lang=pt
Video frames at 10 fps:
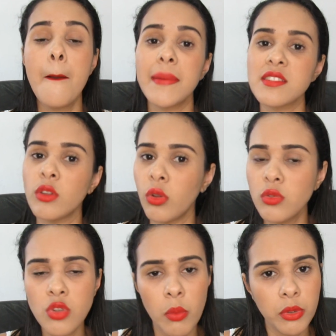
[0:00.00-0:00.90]
mas eu não
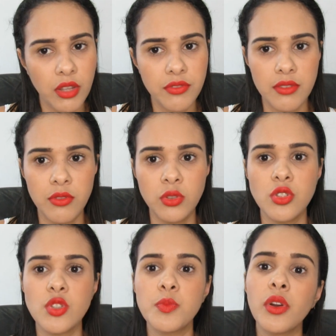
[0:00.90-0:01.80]
sou muito a favor
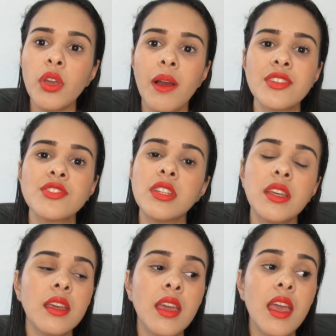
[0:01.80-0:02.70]
disso, porque eu acho
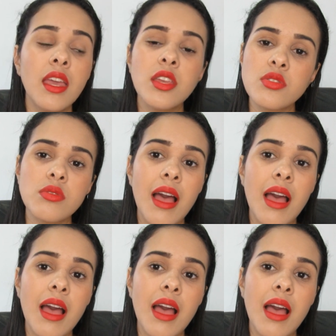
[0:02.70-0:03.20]
que isso,